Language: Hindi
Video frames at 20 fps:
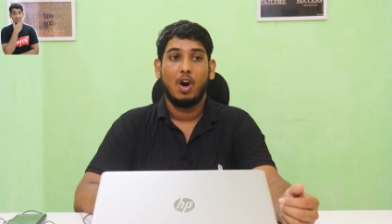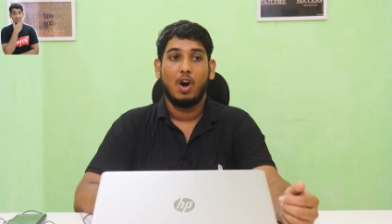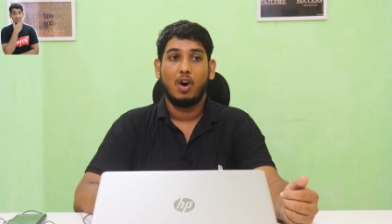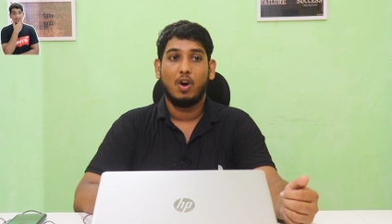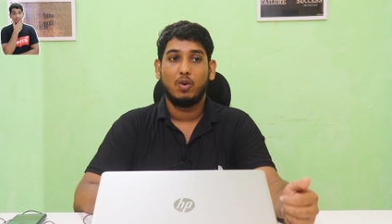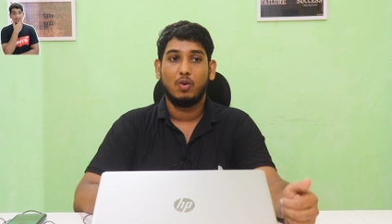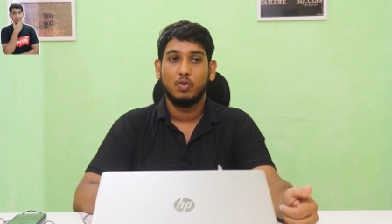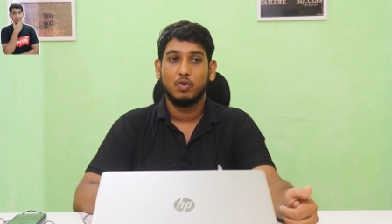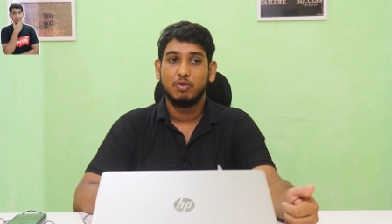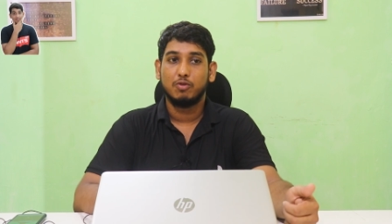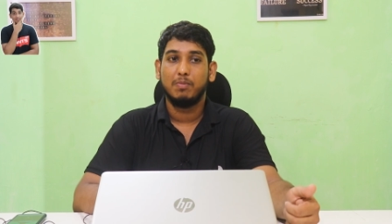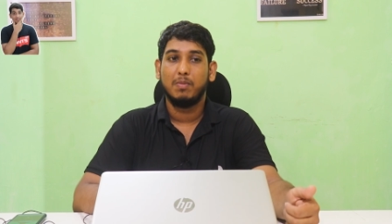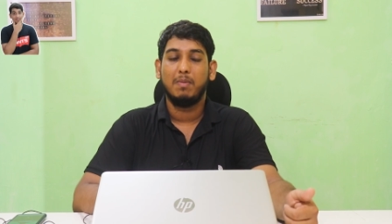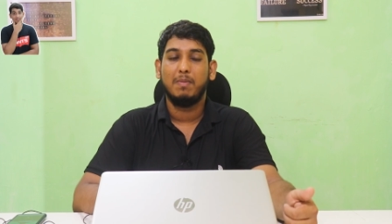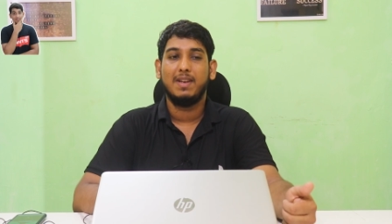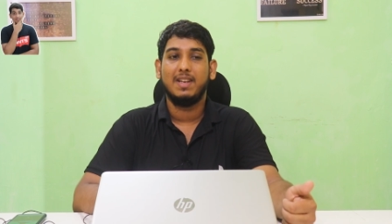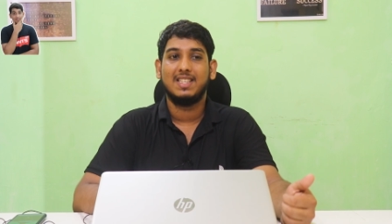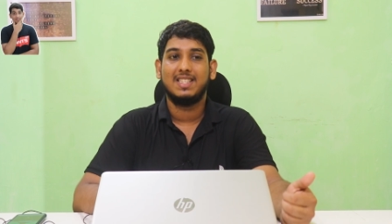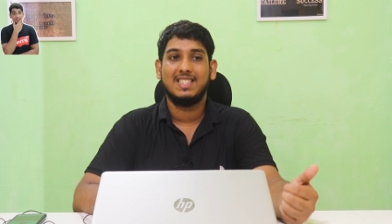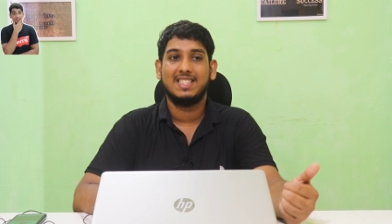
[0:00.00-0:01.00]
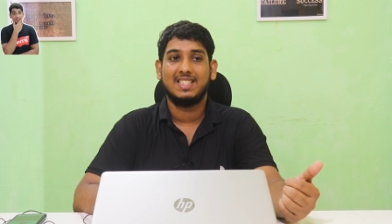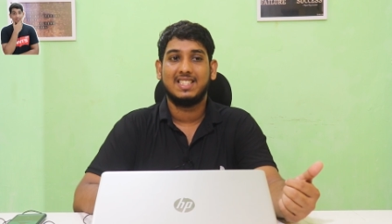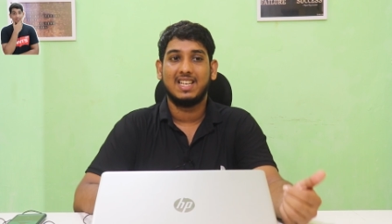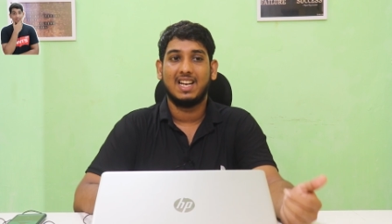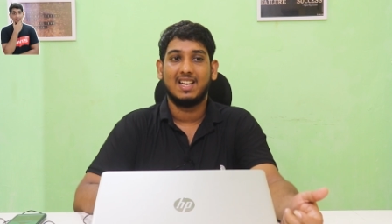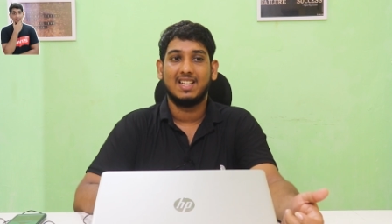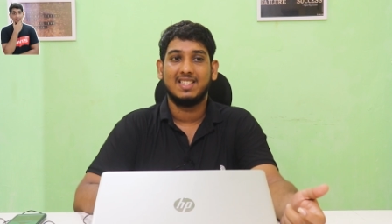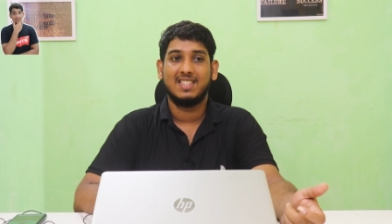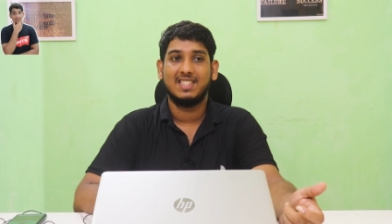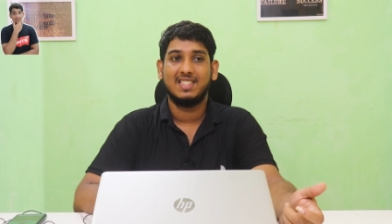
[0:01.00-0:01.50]
और उसमें भी
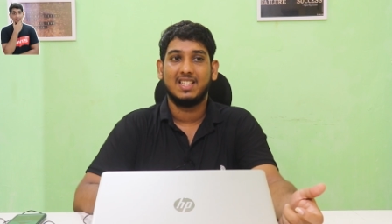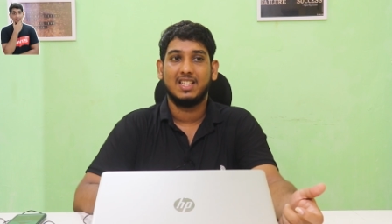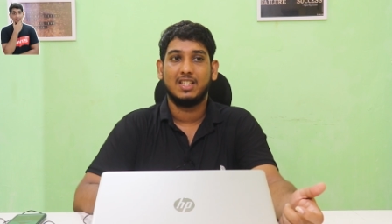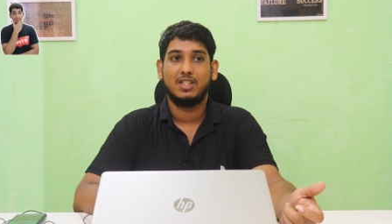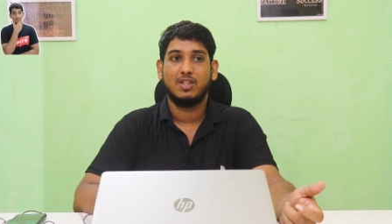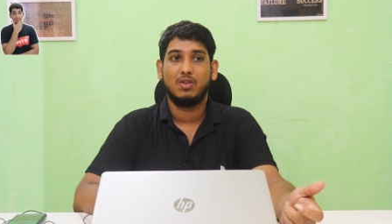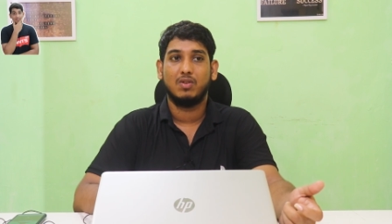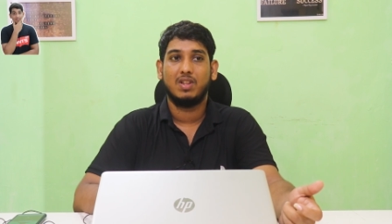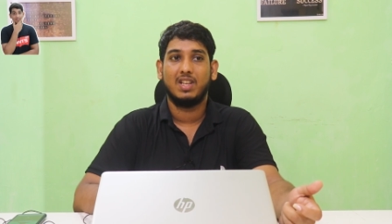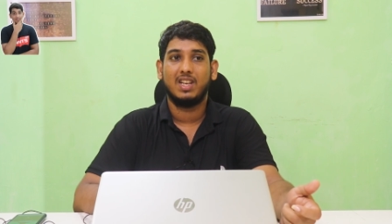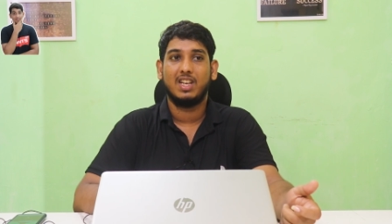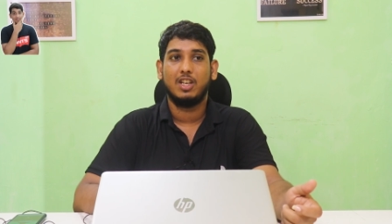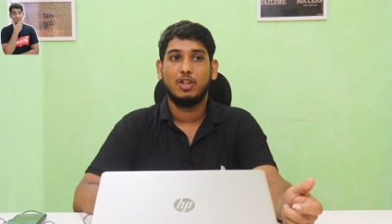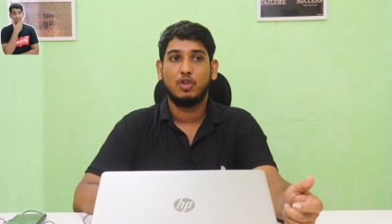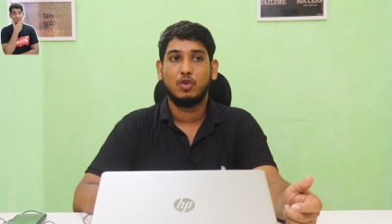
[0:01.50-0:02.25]
चांसेस ऐसे होते हैं कि